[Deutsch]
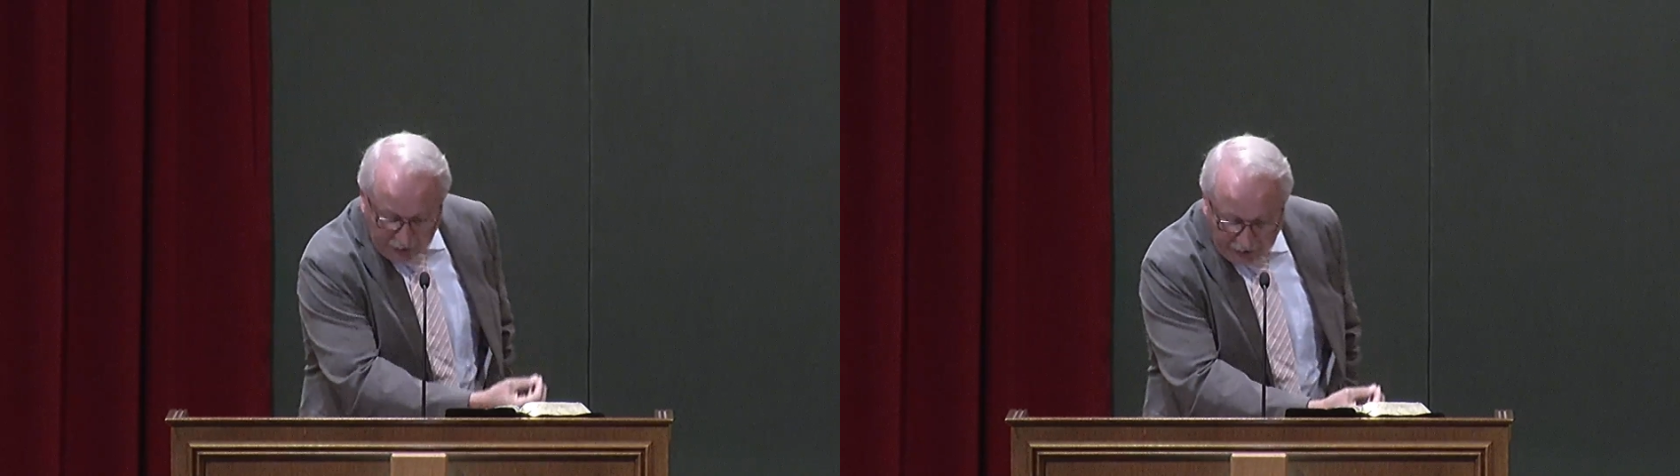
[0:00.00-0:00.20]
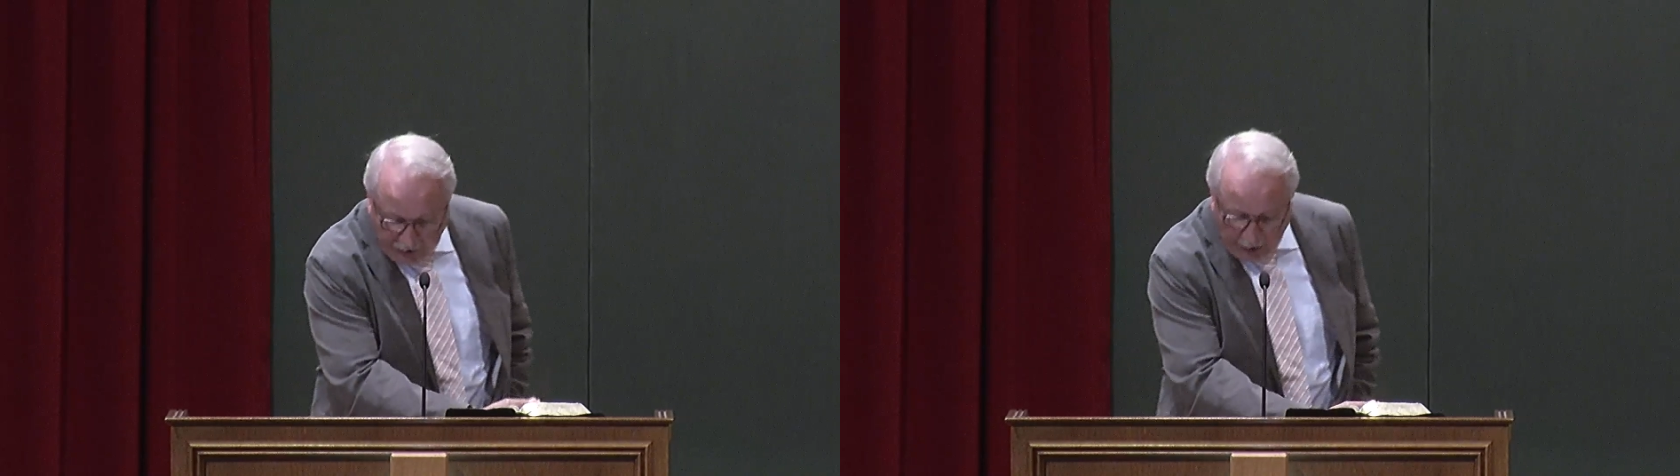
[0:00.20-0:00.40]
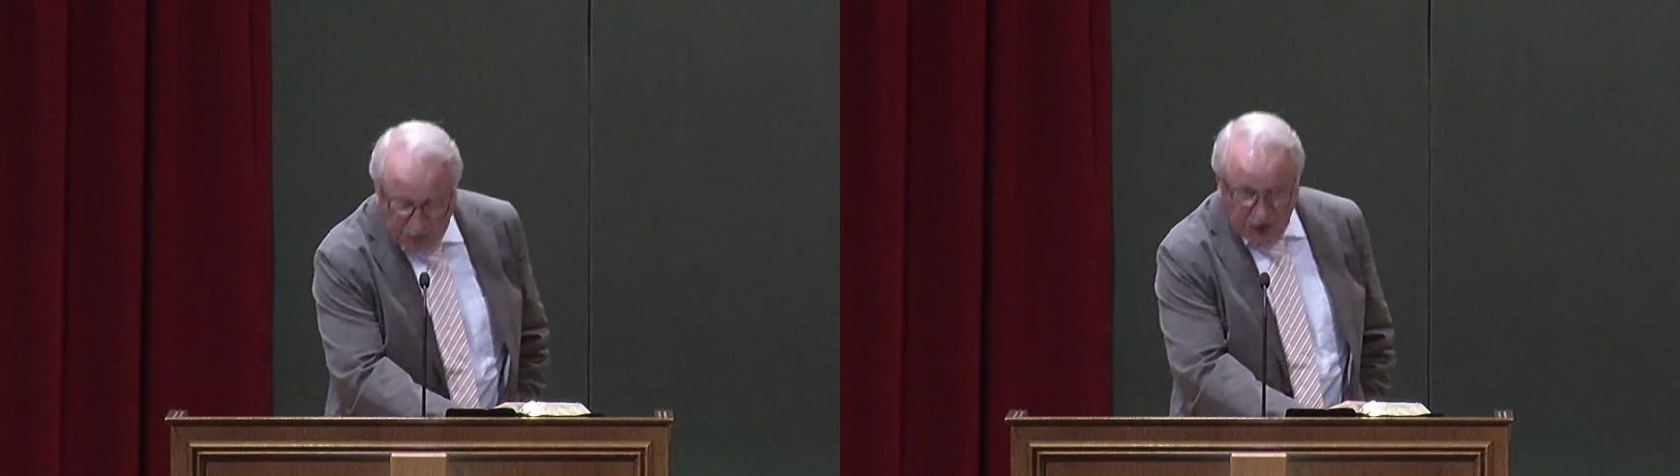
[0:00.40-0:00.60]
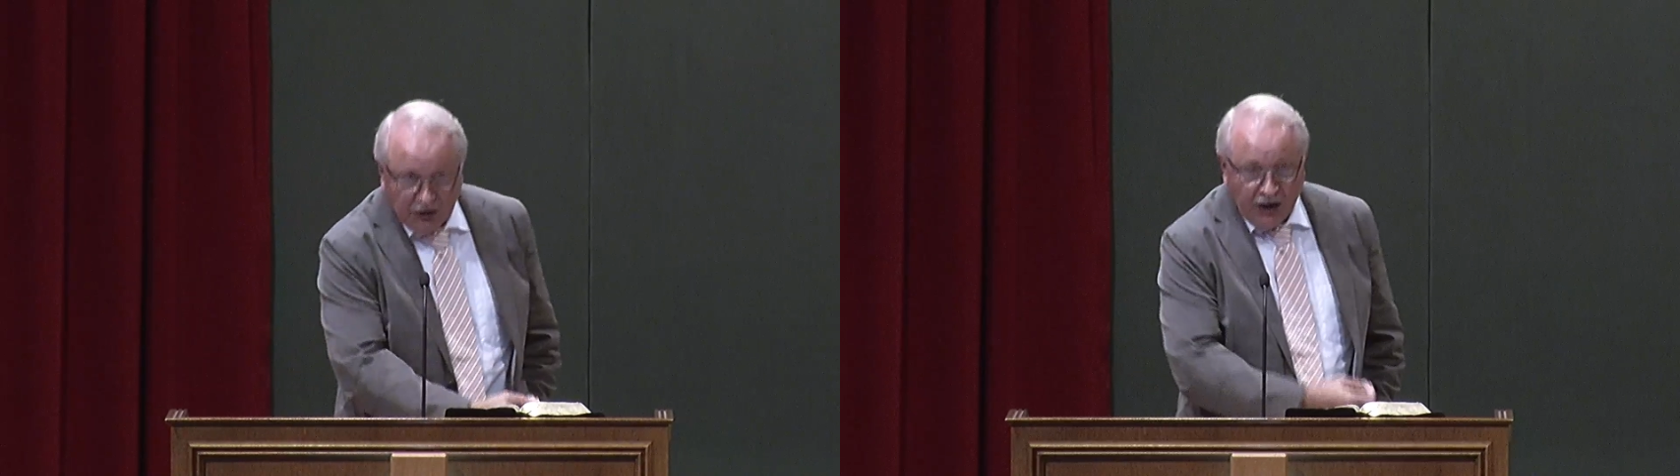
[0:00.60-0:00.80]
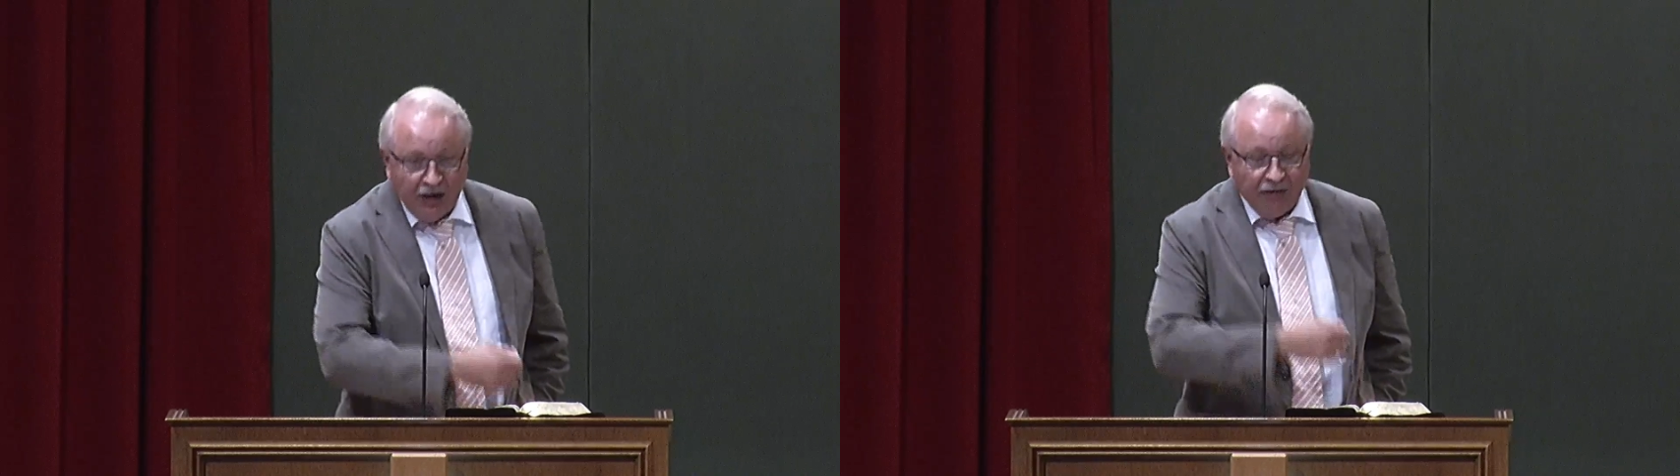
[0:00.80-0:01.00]
lebten,
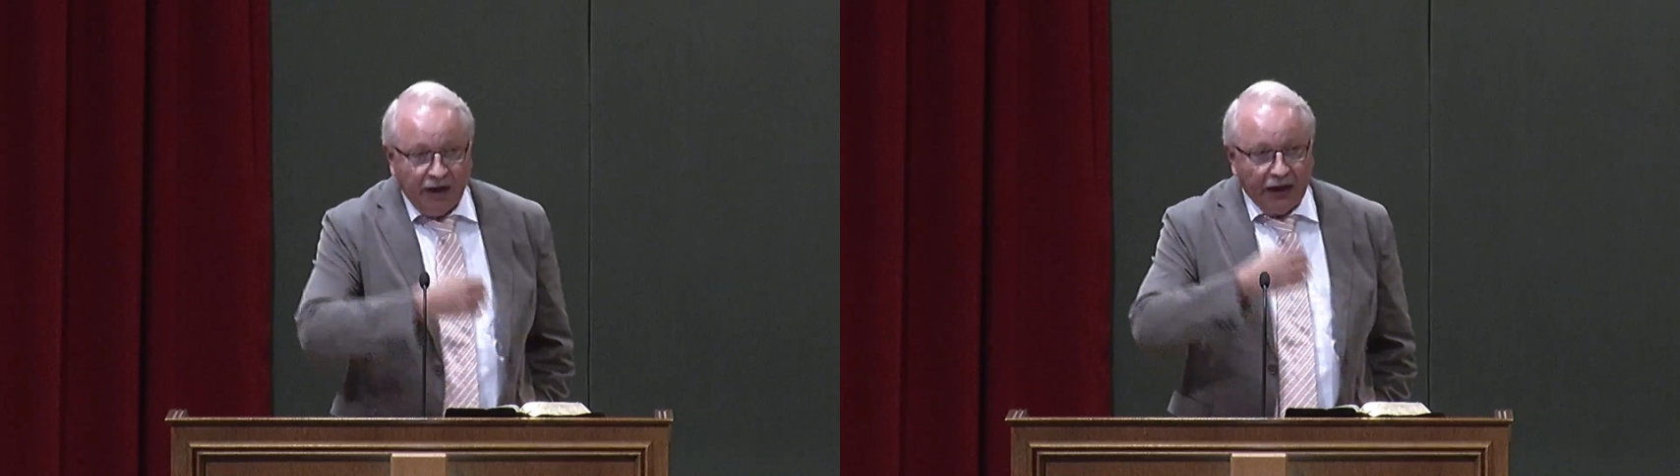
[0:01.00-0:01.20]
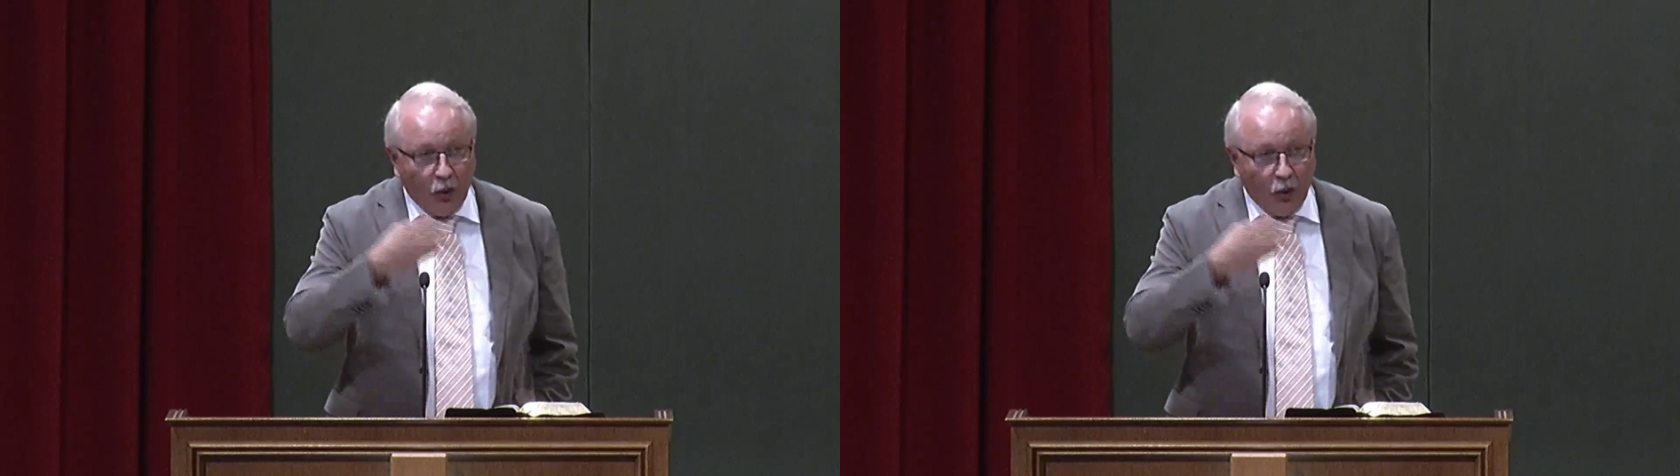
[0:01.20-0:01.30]
weil